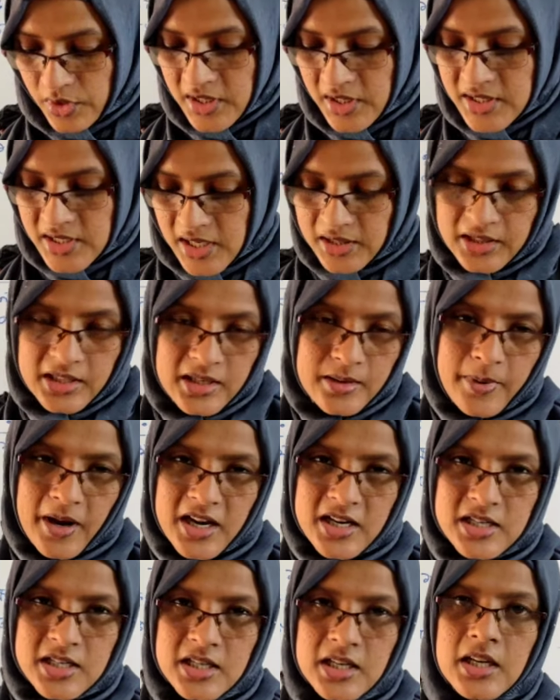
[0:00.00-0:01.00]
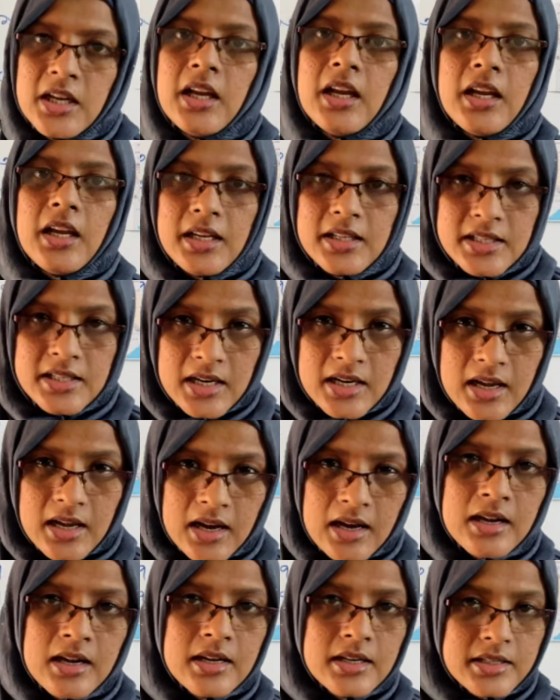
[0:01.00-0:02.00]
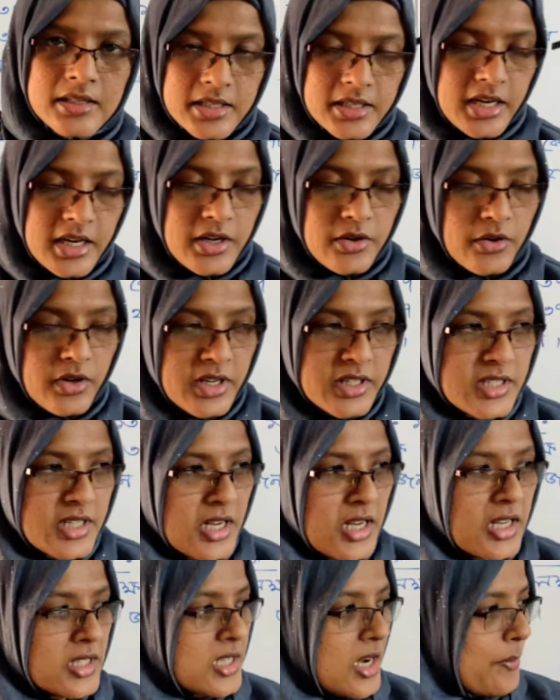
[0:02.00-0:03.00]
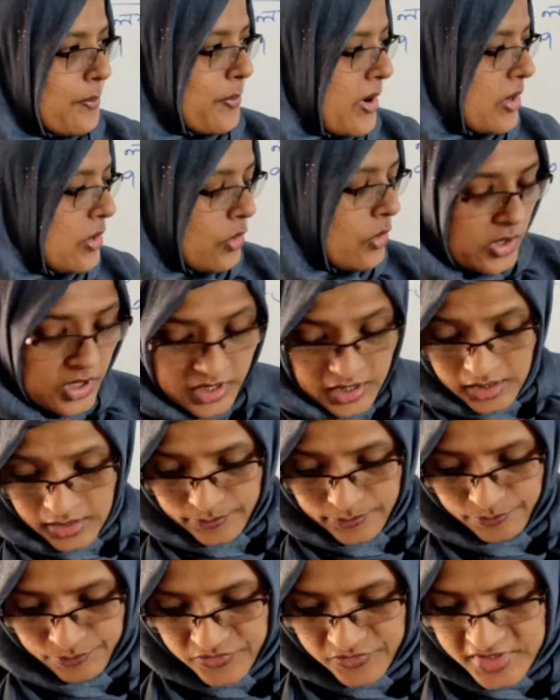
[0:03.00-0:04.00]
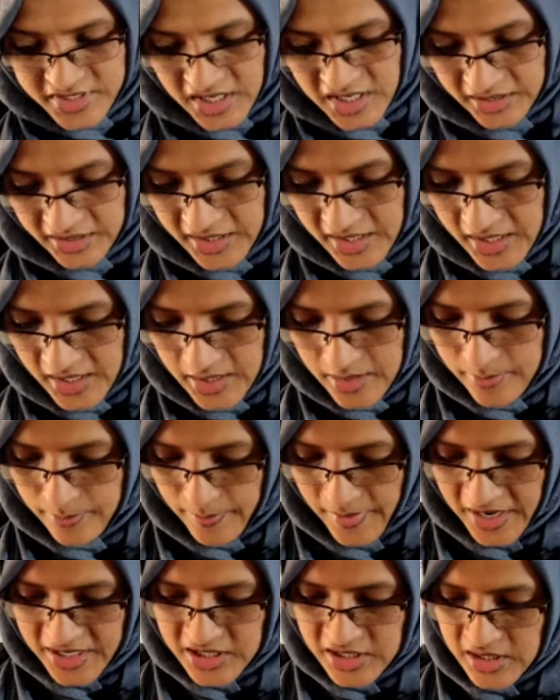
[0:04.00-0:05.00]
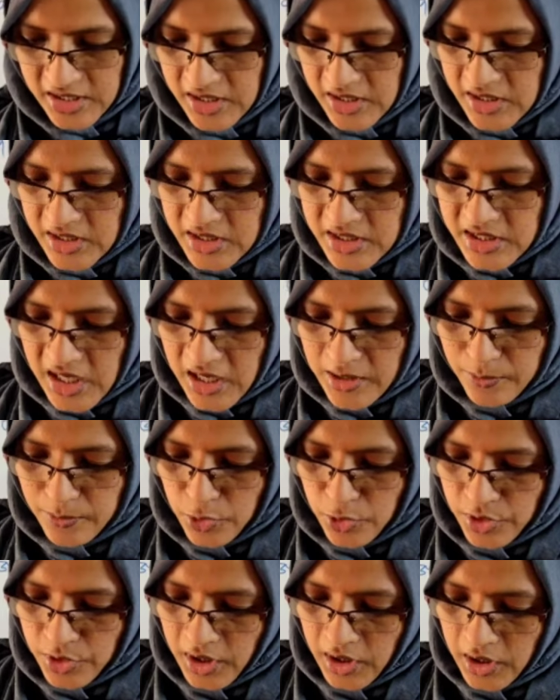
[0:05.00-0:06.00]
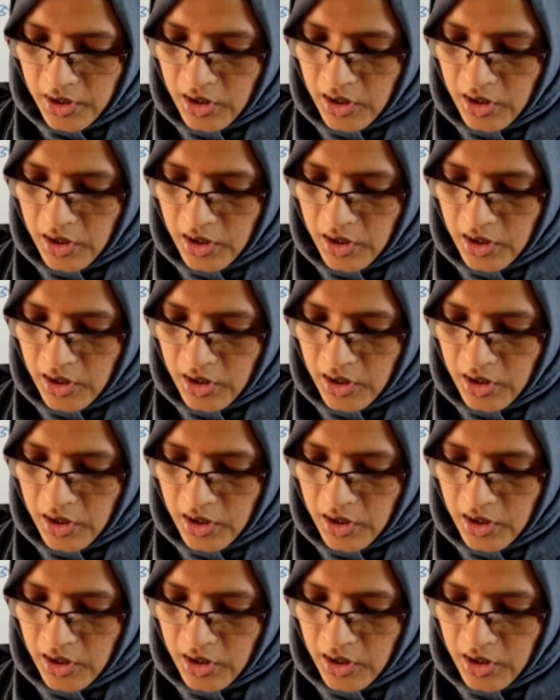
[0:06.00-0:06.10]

জাতির বাস এছাড়া চীনে রয়েছে ছাপ্পান্নটি জাতির বাস যার মধ্যে